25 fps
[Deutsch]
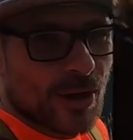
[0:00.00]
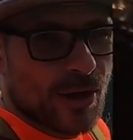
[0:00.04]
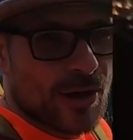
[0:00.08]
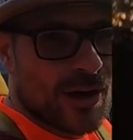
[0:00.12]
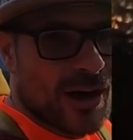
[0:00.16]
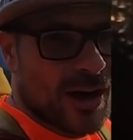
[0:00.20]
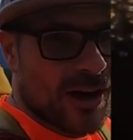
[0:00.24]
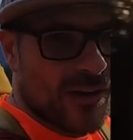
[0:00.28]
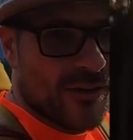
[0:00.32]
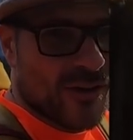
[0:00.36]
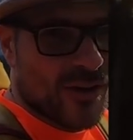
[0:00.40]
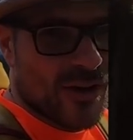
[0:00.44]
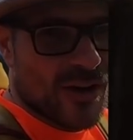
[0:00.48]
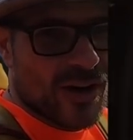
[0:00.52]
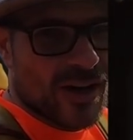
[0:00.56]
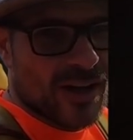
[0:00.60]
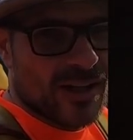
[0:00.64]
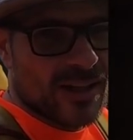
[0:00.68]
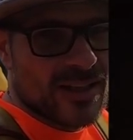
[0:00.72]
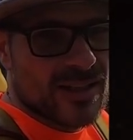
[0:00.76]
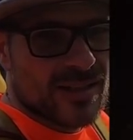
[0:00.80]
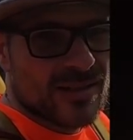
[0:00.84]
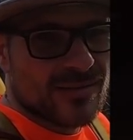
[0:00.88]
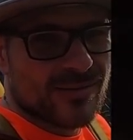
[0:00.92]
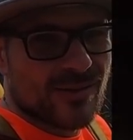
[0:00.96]
Göll aufgegangen.
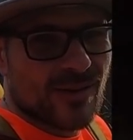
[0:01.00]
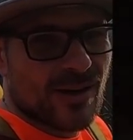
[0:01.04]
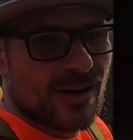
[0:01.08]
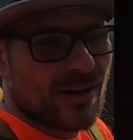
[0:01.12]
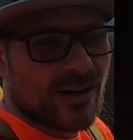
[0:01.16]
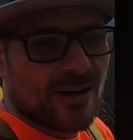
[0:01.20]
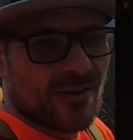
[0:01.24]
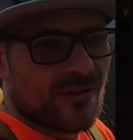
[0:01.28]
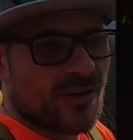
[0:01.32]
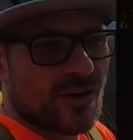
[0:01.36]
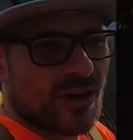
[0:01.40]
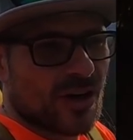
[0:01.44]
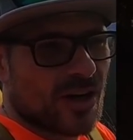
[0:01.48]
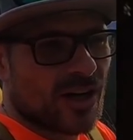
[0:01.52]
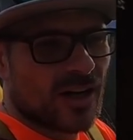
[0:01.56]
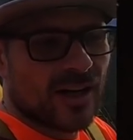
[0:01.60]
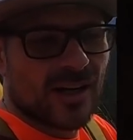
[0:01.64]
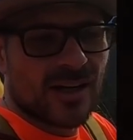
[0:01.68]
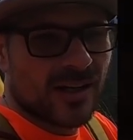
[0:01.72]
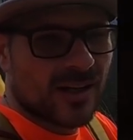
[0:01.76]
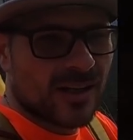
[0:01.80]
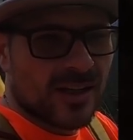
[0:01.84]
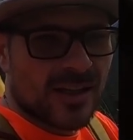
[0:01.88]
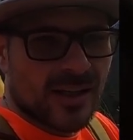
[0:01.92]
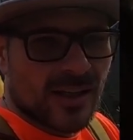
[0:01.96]
Das war einfach
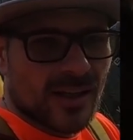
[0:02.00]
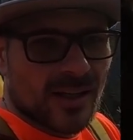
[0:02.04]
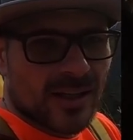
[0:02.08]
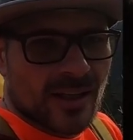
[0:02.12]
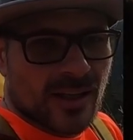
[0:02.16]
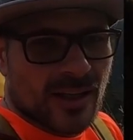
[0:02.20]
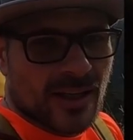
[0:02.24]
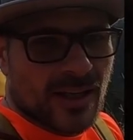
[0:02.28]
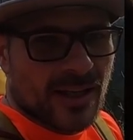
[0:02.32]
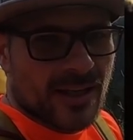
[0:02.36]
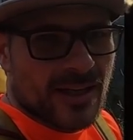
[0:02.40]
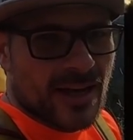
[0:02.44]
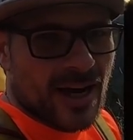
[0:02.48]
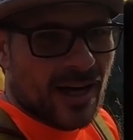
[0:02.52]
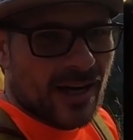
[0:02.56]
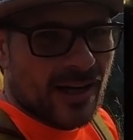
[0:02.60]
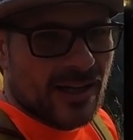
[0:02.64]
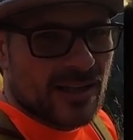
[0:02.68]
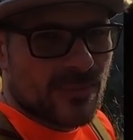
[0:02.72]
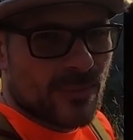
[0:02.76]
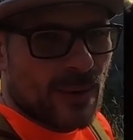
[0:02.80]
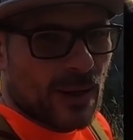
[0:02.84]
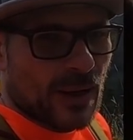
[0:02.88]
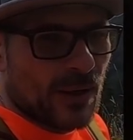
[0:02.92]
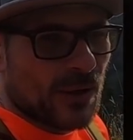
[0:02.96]

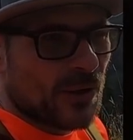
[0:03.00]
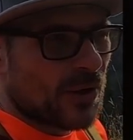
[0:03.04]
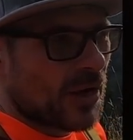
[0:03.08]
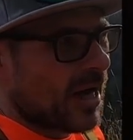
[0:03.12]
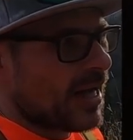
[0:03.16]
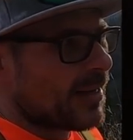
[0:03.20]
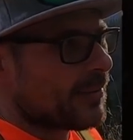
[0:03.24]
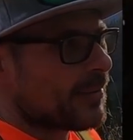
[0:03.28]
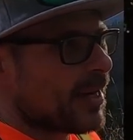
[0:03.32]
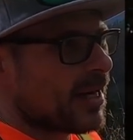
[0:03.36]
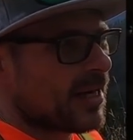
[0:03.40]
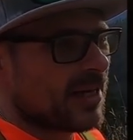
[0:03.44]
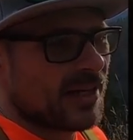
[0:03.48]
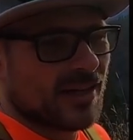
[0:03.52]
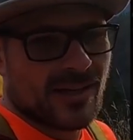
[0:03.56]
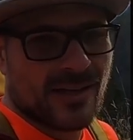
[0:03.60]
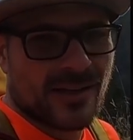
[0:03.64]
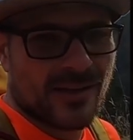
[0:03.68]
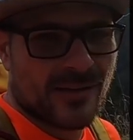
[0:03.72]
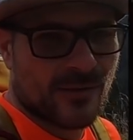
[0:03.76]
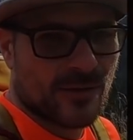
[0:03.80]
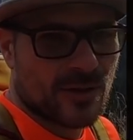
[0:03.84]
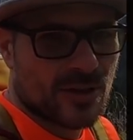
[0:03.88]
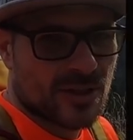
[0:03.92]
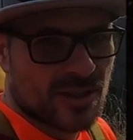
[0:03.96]
geniales Panorama.
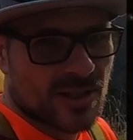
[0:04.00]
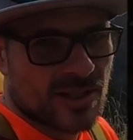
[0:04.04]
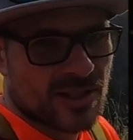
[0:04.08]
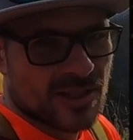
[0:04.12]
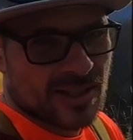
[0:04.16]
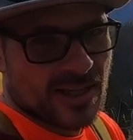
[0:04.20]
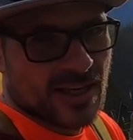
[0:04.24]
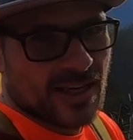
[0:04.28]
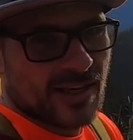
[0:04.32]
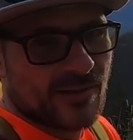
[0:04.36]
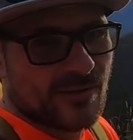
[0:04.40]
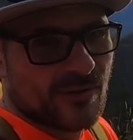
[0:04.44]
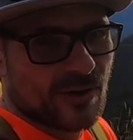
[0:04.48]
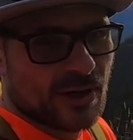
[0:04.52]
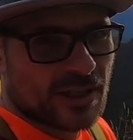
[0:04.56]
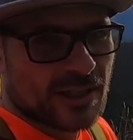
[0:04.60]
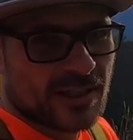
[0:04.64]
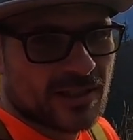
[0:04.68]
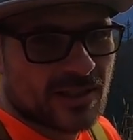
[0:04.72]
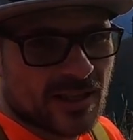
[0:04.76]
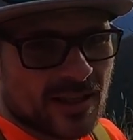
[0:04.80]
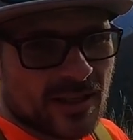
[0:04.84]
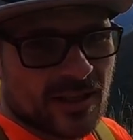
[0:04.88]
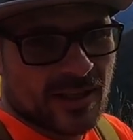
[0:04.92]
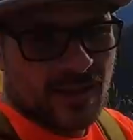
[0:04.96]
Wenn ihr das sehen
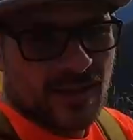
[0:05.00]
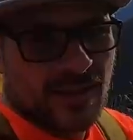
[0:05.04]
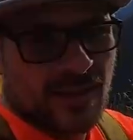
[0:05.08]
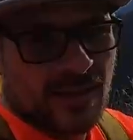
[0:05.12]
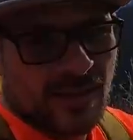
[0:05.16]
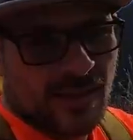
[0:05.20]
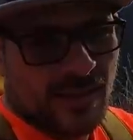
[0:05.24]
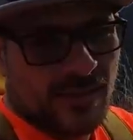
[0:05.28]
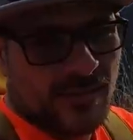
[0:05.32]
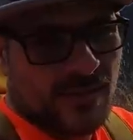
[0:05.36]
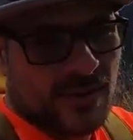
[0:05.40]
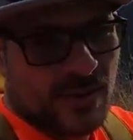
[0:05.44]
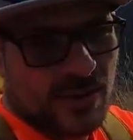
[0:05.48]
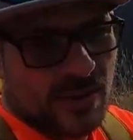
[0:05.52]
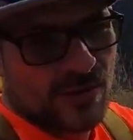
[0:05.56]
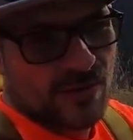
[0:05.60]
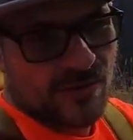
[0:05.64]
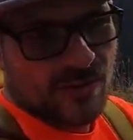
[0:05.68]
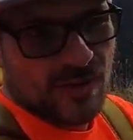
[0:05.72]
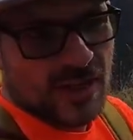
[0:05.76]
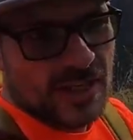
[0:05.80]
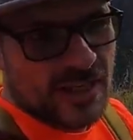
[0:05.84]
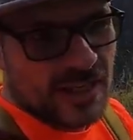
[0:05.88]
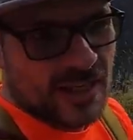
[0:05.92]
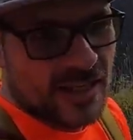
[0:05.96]
wollt, Video
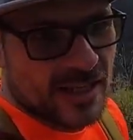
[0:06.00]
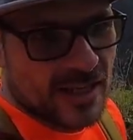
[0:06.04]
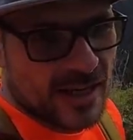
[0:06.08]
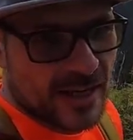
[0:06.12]
verlinke